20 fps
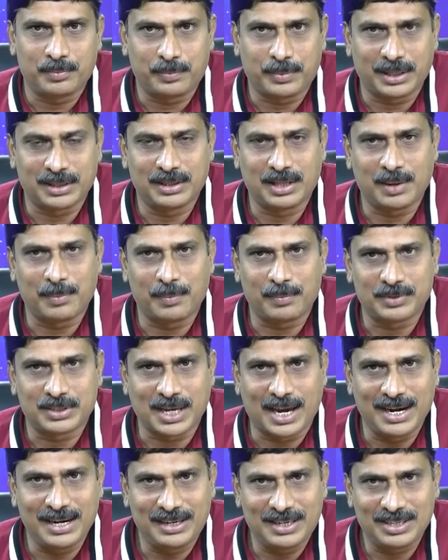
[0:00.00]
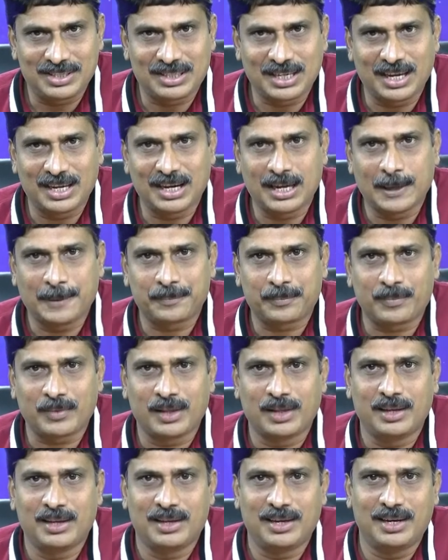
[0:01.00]
పెద్ద సైంటిస్ట్ అయినా
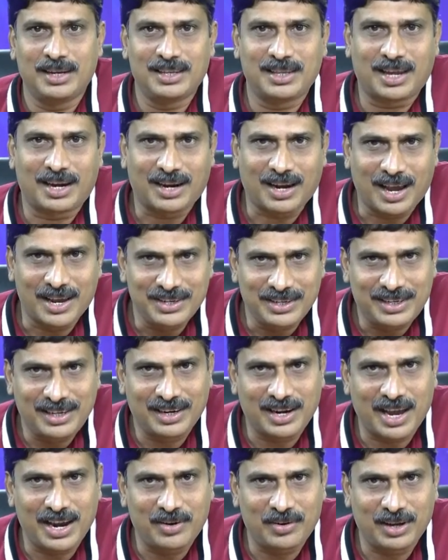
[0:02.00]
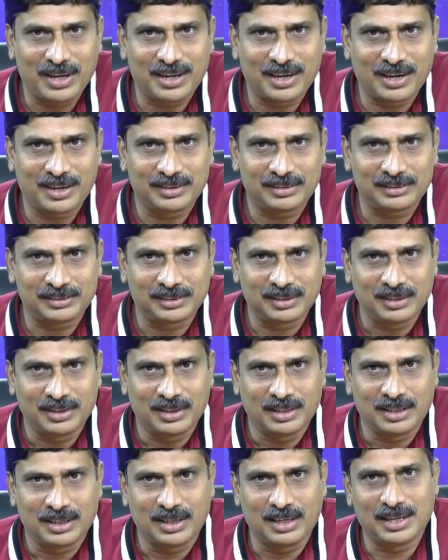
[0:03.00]
లేదా రాజకీయ నాయకుడైనా
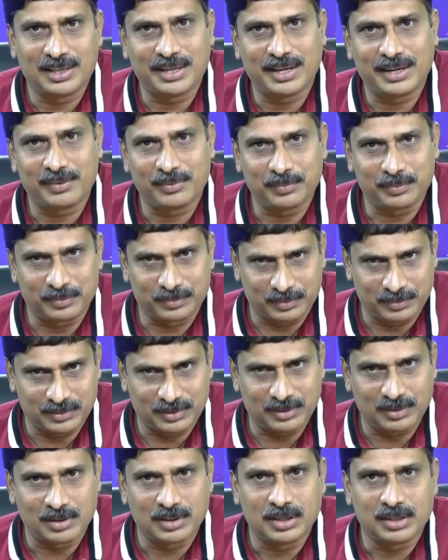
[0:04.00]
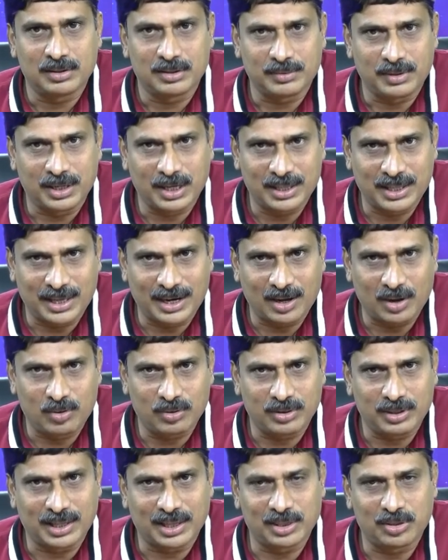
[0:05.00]
లేదా ఏదైనా
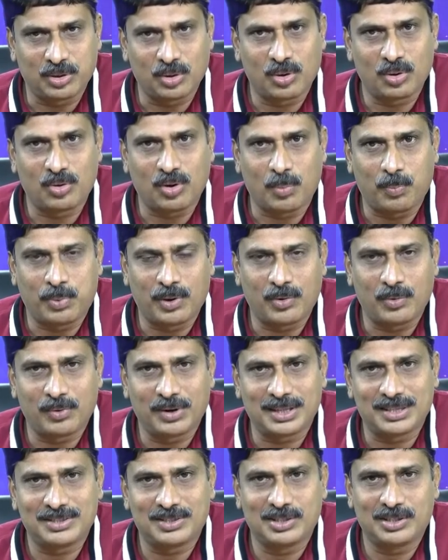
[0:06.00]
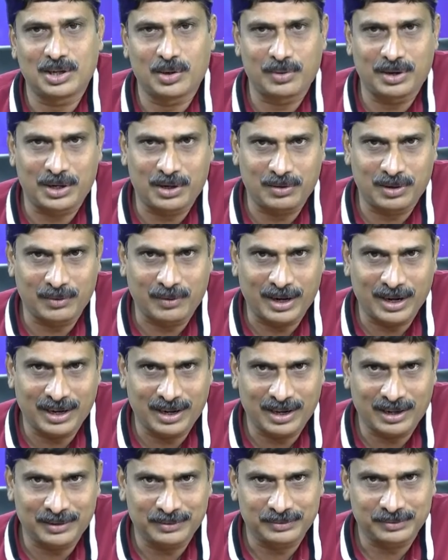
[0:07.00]
ఎంతో గొప్ప ఉన్నత స్థితిలో ఉన్నటువంటి
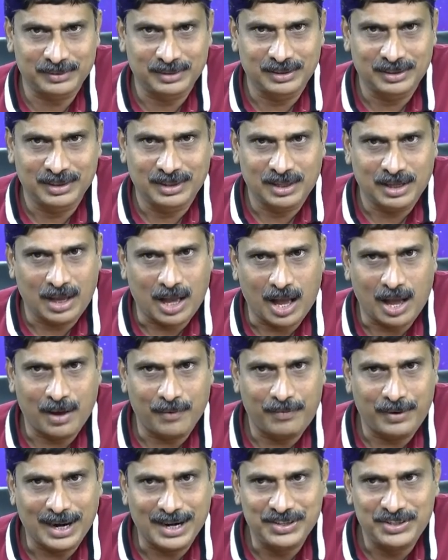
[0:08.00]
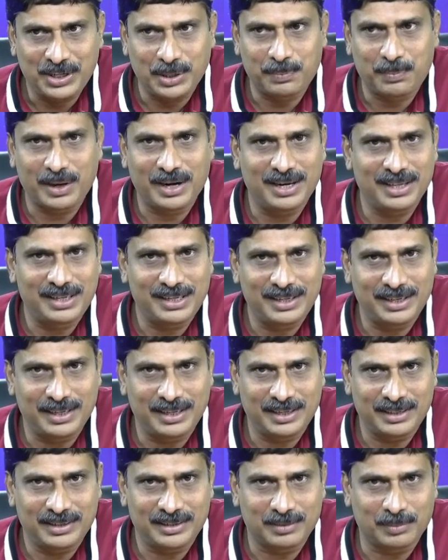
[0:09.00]
వాడైనా ఆ ఫ్రెండ్షిప్ అనేది
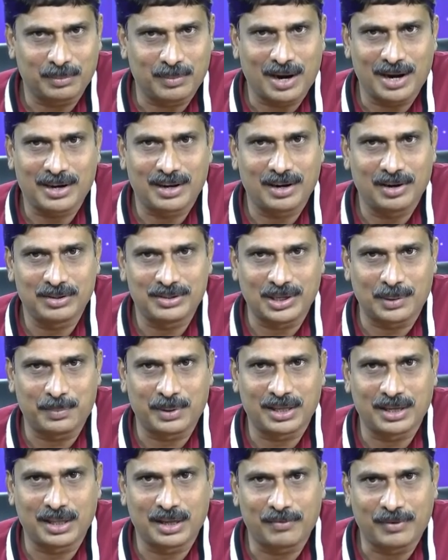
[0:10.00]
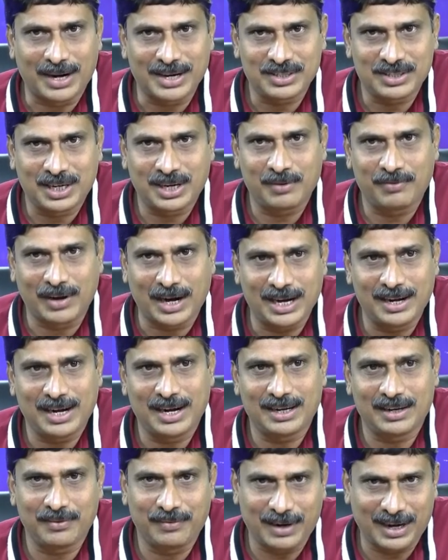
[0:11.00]
మాటల్లో చెప్పేది కదా ఫ్రెండ్స్ ఫ్రెండ్
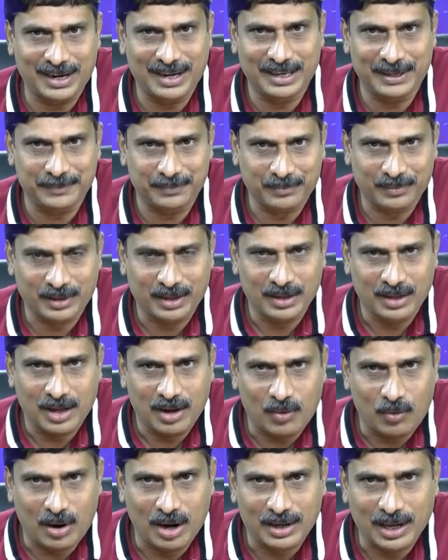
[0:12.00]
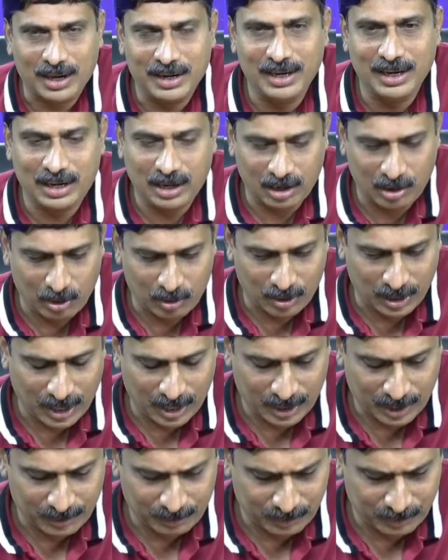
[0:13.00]
అంటే ఫ్రెండే వాటన్నిటిలో కూడా